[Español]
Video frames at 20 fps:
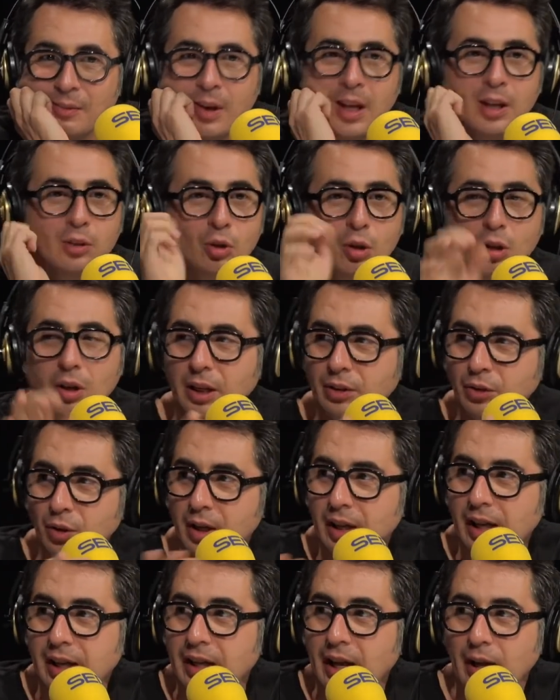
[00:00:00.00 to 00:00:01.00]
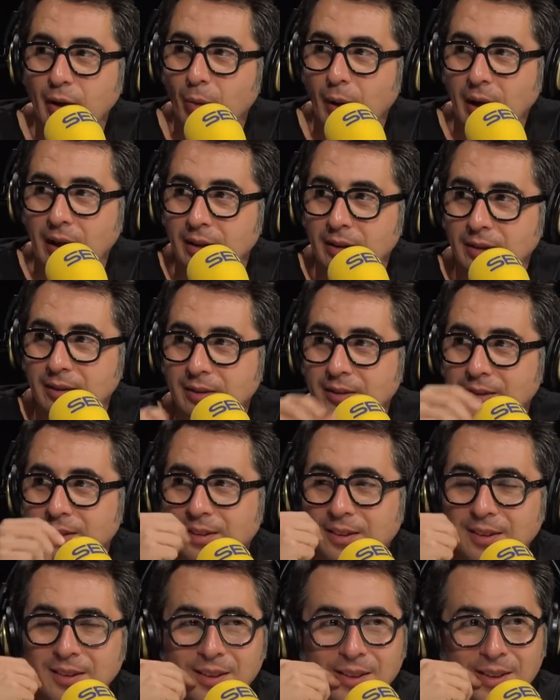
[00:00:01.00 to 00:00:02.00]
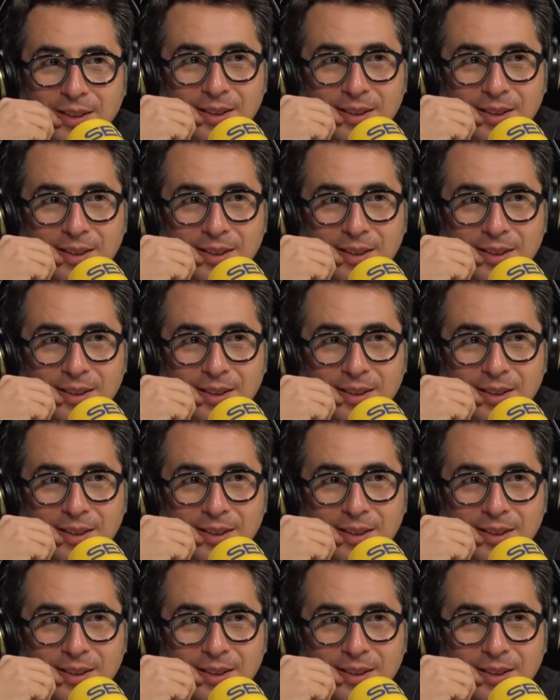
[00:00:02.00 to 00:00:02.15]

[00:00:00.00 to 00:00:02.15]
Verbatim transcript: Esto, esto quedaría igual. Esto queda igual.